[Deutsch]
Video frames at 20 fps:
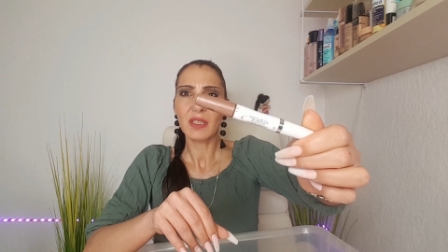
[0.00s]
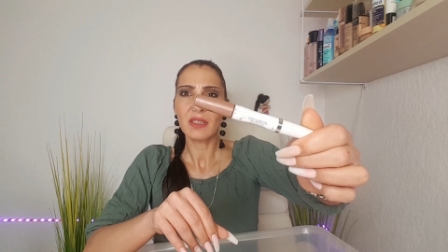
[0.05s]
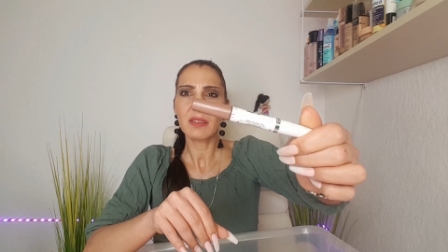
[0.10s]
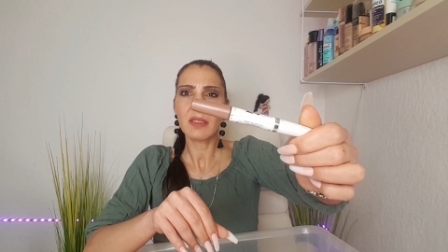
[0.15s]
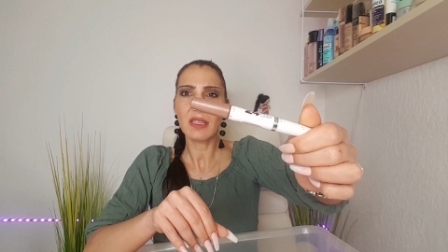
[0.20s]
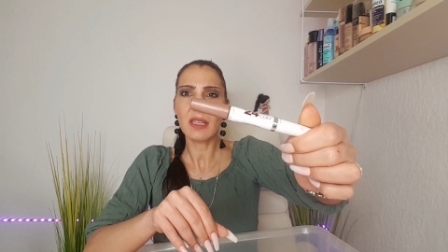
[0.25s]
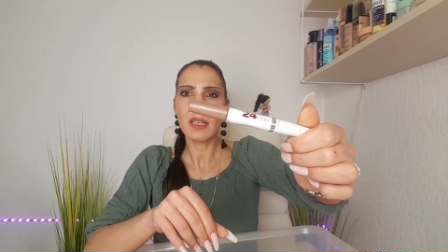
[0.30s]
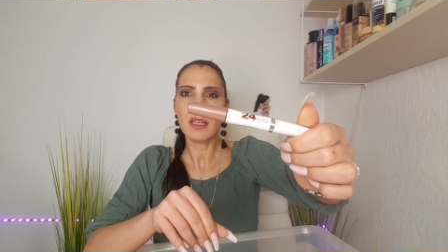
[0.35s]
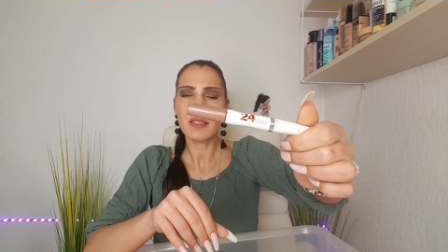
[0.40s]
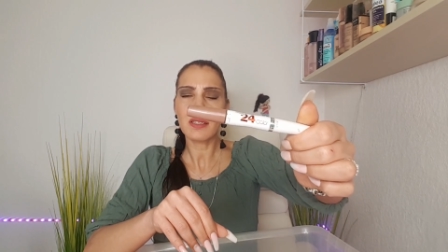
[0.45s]

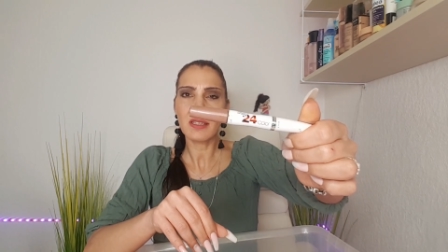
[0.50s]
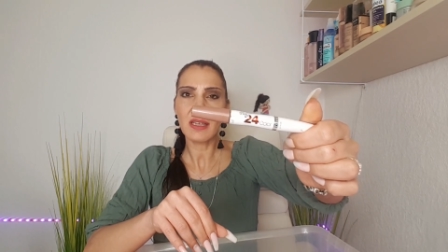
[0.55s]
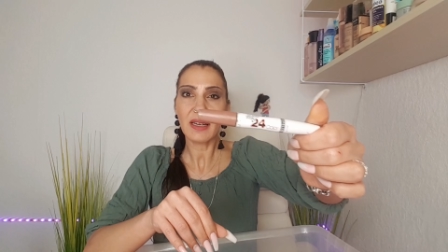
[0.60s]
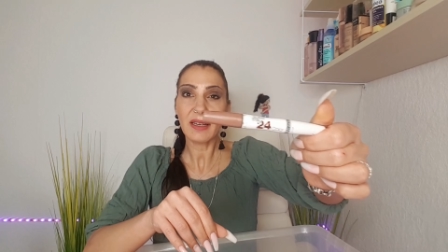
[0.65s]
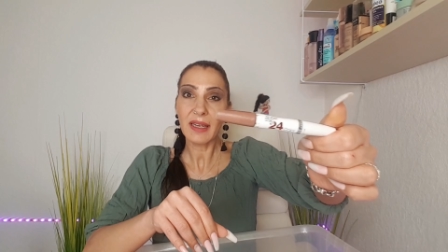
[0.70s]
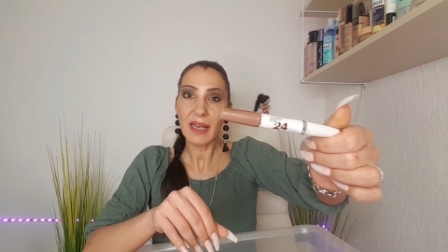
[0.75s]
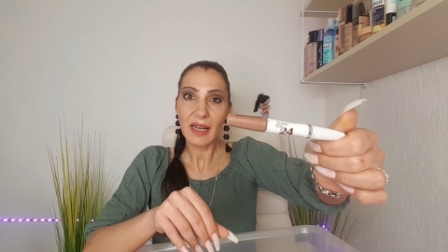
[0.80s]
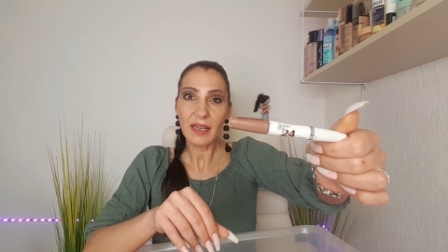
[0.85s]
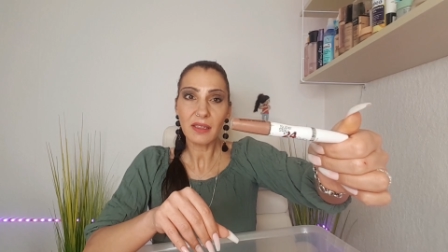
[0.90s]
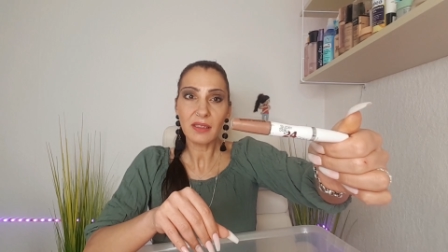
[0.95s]
die ich sehr
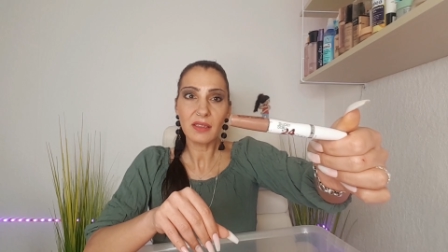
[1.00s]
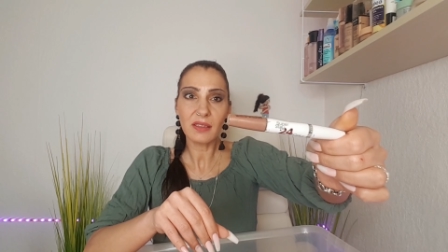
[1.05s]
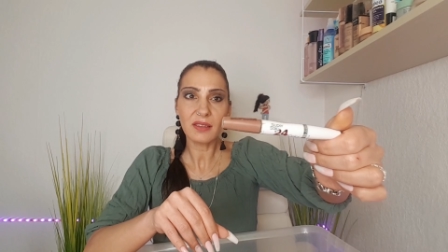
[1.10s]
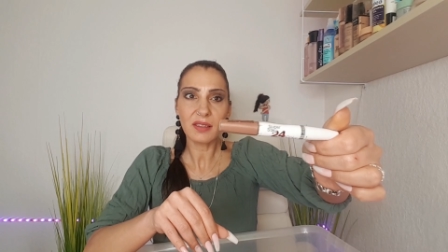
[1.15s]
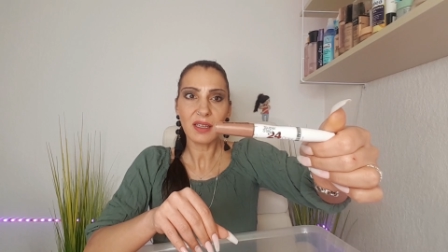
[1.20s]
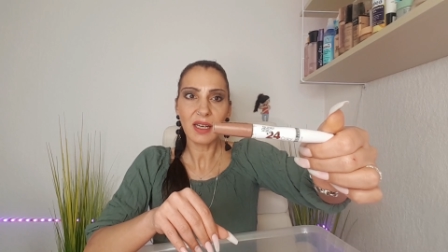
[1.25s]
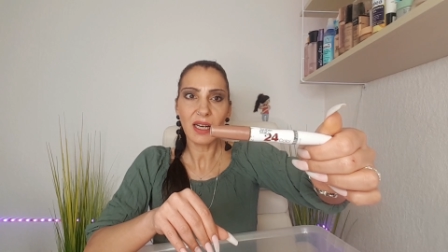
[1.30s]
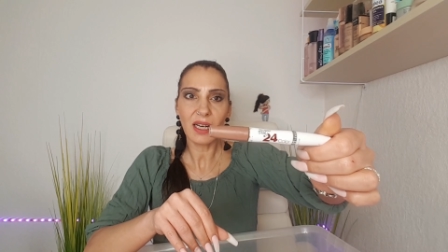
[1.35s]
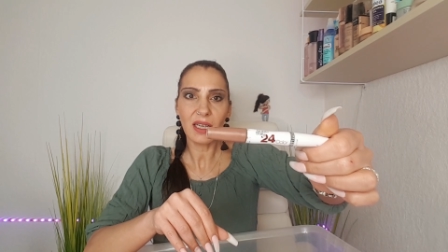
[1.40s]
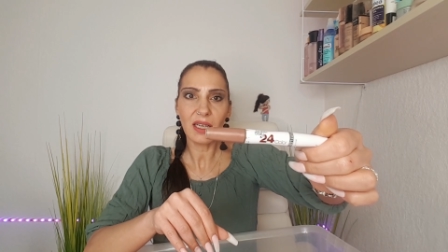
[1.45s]
gerne
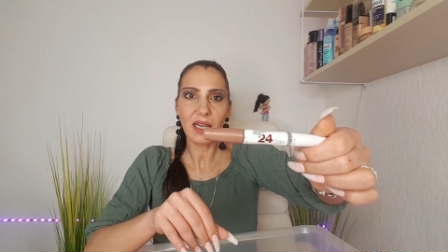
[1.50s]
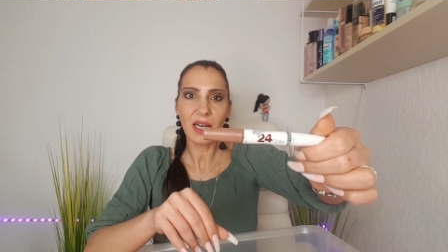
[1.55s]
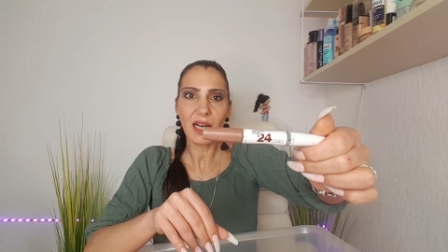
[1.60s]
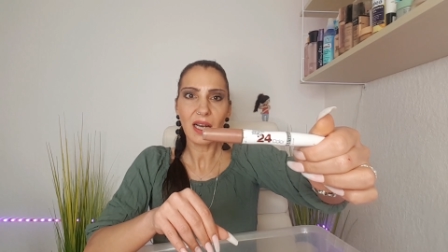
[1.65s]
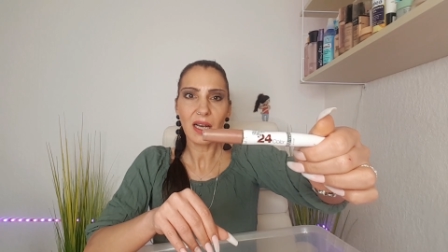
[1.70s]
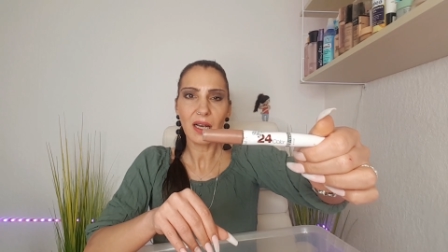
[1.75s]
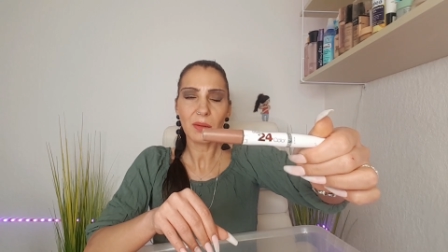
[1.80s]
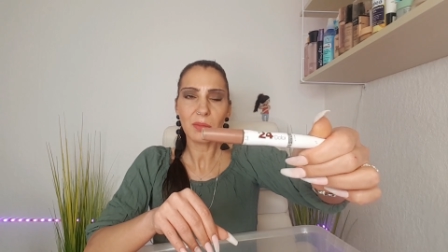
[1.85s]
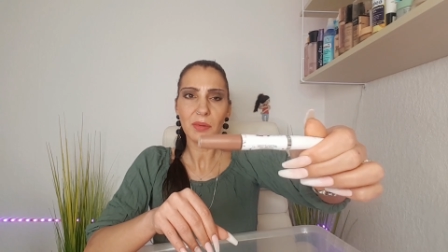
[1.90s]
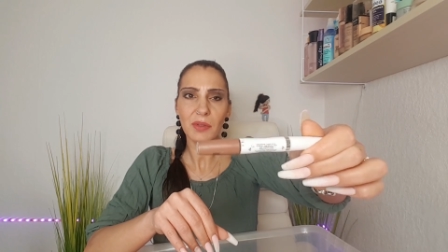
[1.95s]
getragen
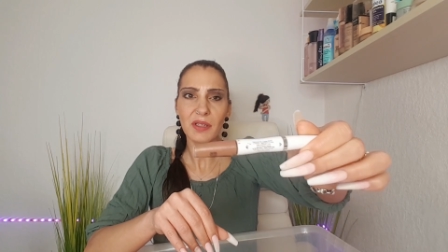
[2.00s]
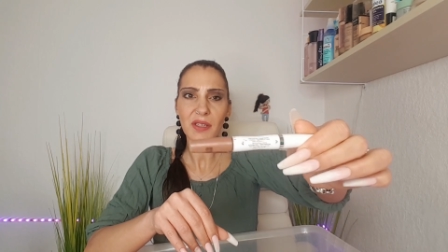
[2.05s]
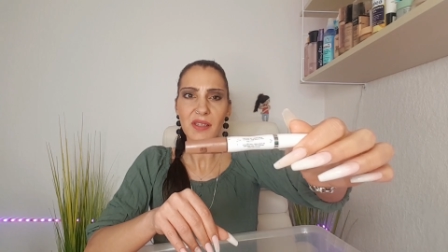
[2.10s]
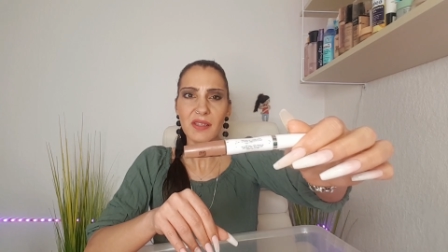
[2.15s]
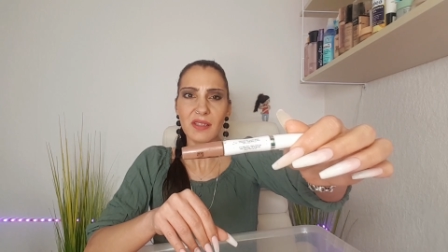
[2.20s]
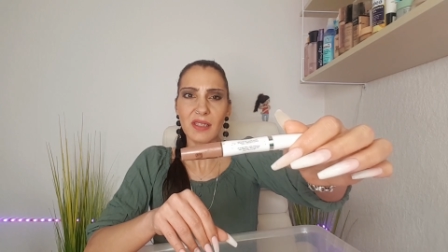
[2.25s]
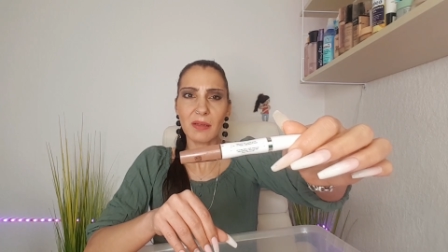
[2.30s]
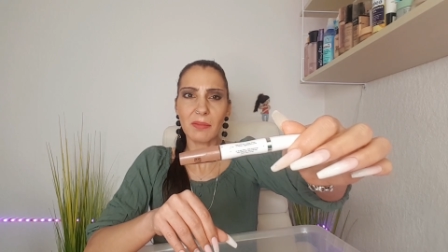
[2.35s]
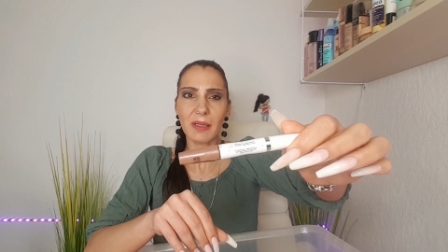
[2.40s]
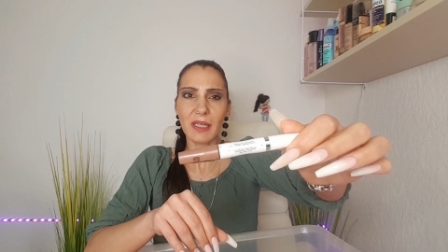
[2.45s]
habe,
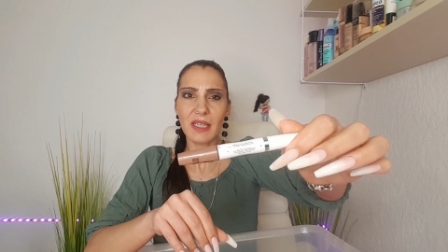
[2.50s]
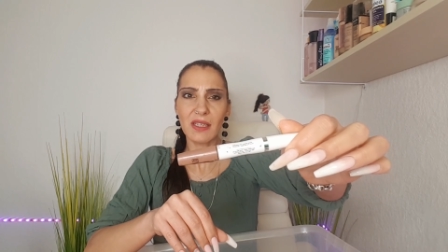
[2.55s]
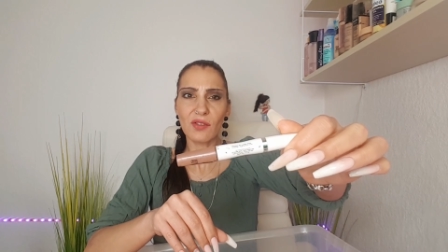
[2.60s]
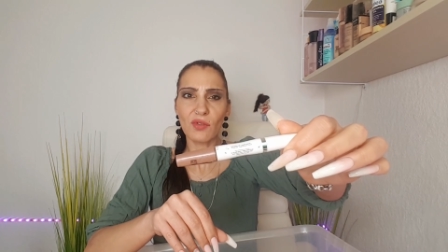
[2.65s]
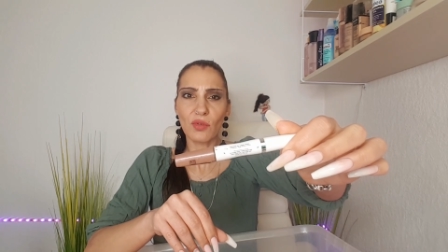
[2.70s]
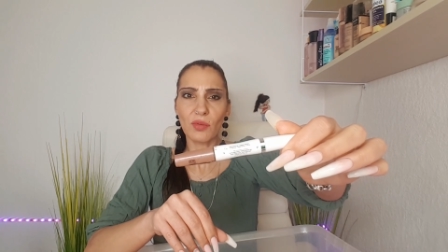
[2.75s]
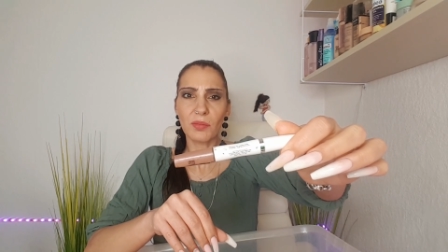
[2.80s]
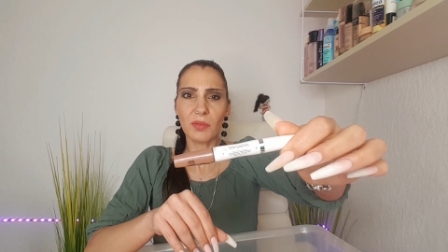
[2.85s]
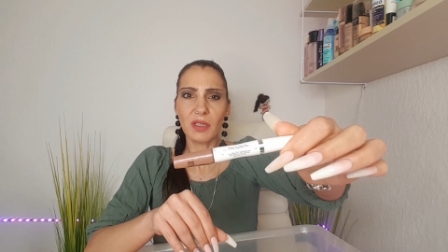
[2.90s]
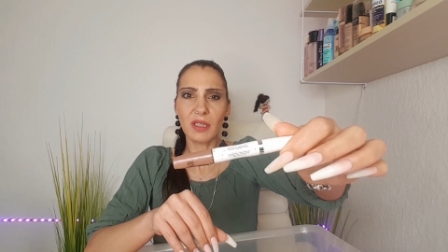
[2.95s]
ist aber
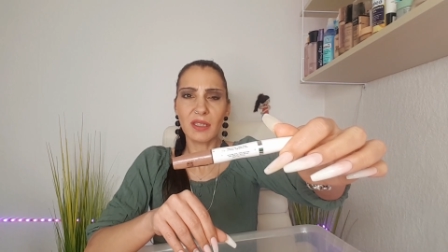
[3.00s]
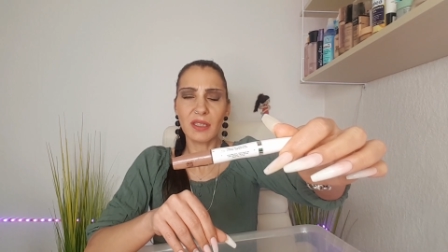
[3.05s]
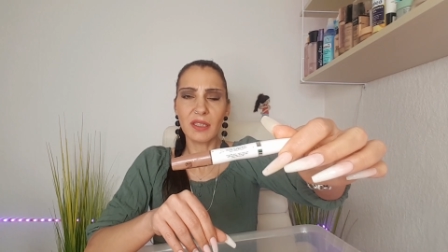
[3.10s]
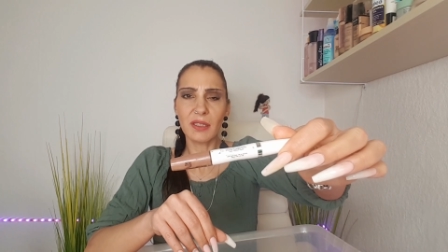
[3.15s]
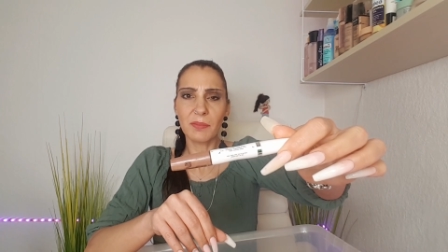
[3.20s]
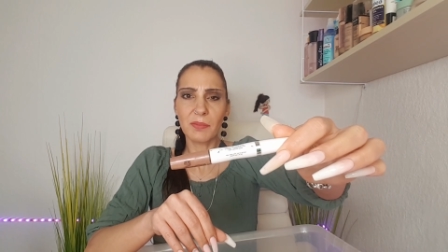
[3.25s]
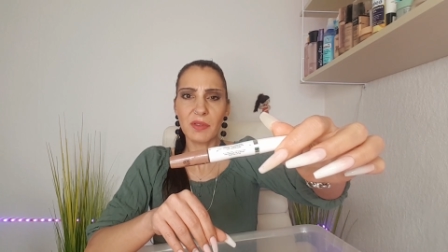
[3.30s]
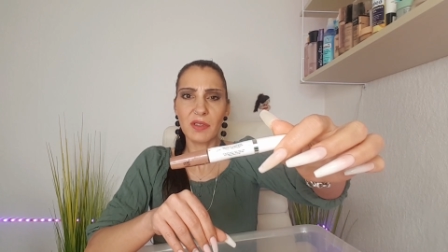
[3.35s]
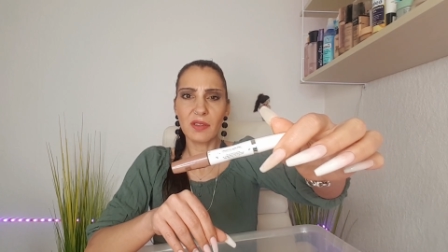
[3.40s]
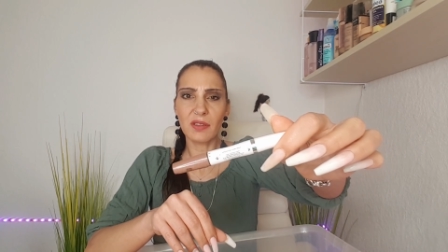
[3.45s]
jetzt
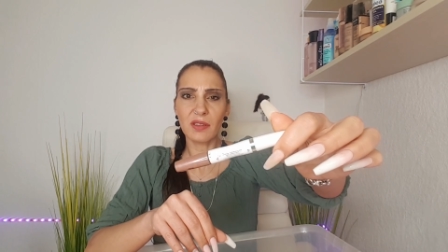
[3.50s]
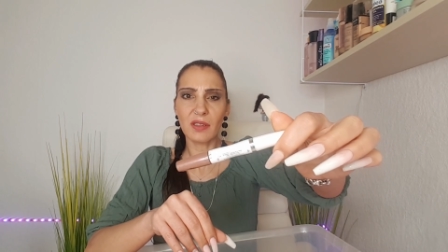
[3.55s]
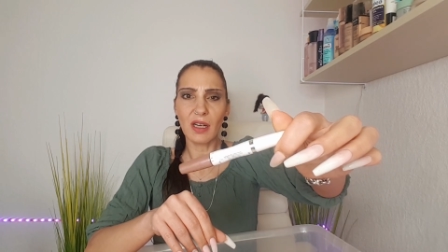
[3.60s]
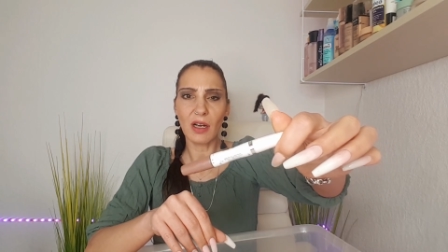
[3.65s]
umgekippt.